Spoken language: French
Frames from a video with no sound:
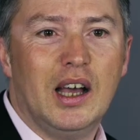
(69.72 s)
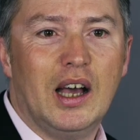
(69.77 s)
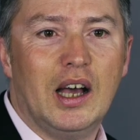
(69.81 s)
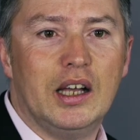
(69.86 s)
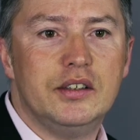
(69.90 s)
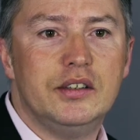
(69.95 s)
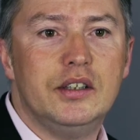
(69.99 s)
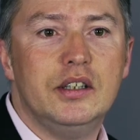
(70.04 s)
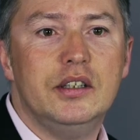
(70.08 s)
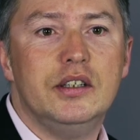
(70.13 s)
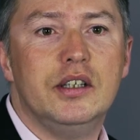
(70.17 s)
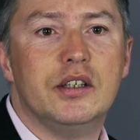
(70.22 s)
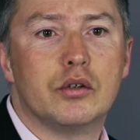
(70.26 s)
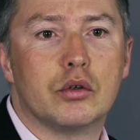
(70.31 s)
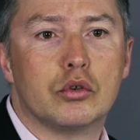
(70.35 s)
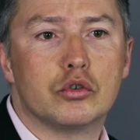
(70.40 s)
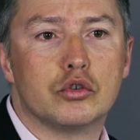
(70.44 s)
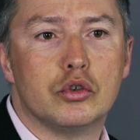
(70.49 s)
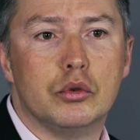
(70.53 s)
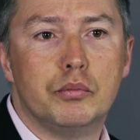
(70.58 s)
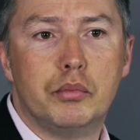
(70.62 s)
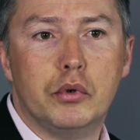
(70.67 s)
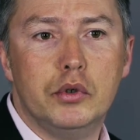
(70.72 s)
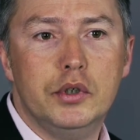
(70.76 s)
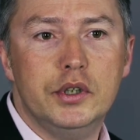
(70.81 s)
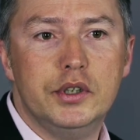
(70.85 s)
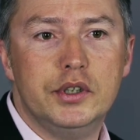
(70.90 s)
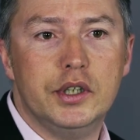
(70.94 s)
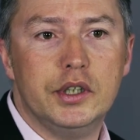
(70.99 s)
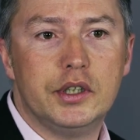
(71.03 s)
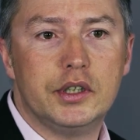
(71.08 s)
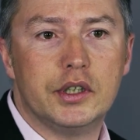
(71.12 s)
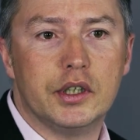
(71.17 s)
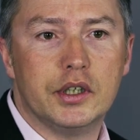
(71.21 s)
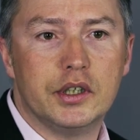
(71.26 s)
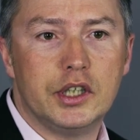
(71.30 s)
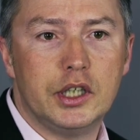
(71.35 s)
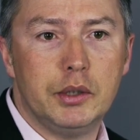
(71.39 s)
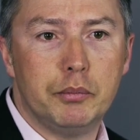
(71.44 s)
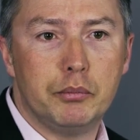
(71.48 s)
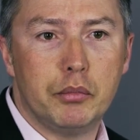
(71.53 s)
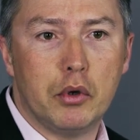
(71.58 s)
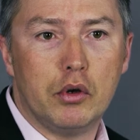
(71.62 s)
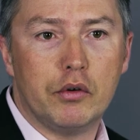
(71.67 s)
A-t-il des enjeux politiques
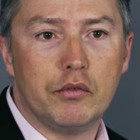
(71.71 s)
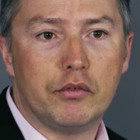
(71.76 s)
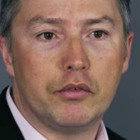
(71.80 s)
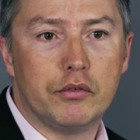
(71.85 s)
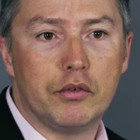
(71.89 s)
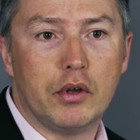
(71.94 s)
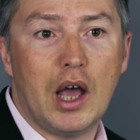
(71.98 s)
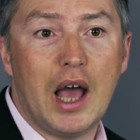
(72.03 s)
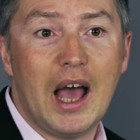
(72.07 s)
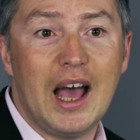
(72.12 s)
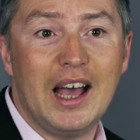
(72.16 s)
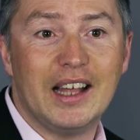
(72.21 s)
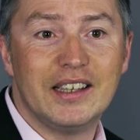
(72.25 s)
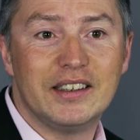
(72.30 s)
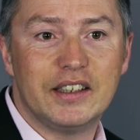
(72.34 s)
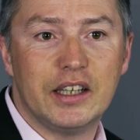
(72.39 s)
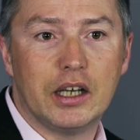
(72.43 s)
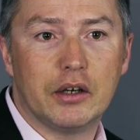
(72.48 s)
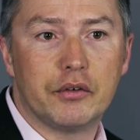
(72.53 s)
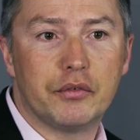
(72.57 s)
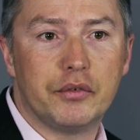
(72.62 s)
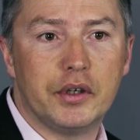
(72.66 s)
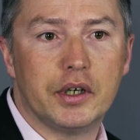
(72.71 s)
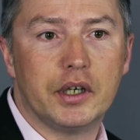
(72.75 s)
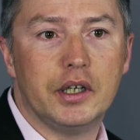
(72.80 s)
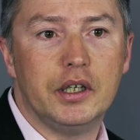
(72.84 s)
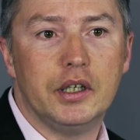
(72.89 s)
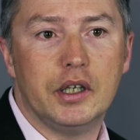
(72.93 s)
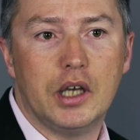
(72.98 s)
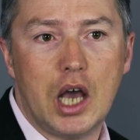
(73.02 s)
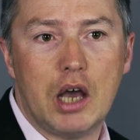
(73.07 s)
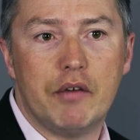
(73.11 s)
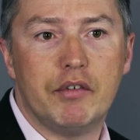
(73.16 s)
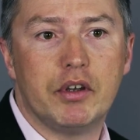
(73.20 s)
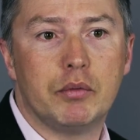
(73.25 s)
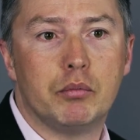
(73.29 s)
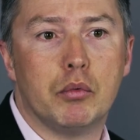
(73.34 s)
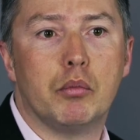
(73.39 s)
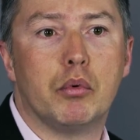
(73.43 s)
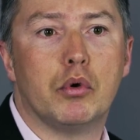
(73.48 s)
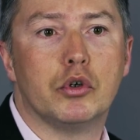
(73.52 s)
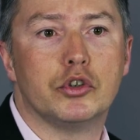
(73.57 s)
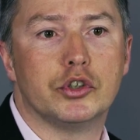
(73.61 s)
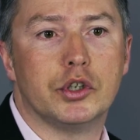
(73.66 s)
qui peuvent interférer avec
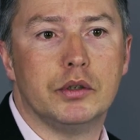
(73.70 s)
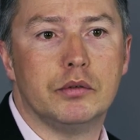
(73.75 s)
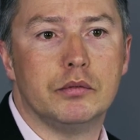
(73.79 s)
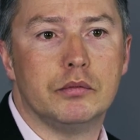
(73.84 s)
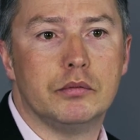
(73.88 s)
mon projet